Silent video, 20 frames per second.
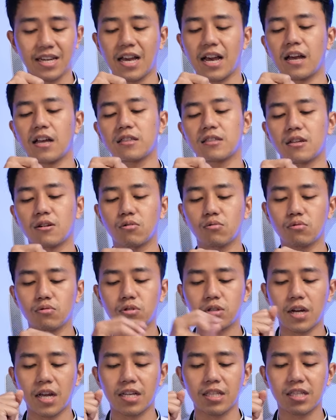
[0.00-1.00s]
Nah
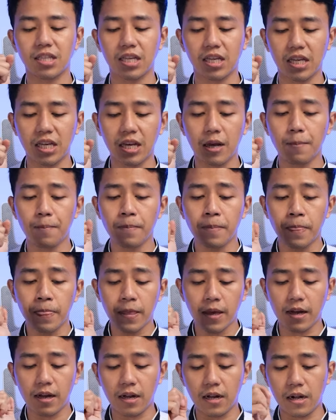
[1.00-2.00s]
terus nanti
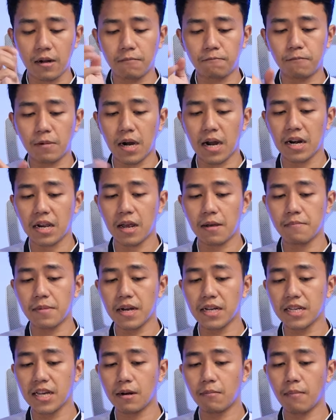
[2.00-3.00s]
um, area
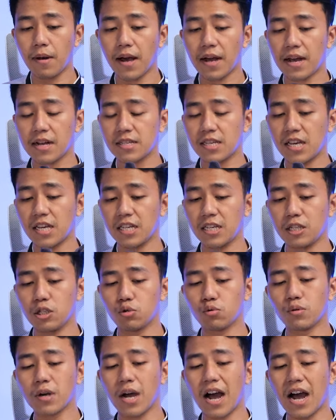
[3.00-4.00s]
bagian belakangnya ini
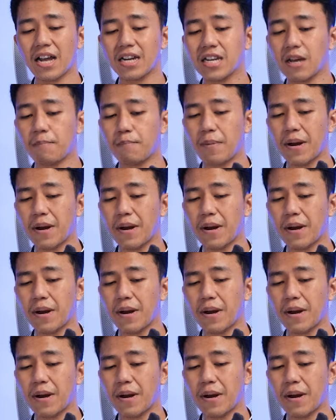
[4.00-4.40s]
juga ada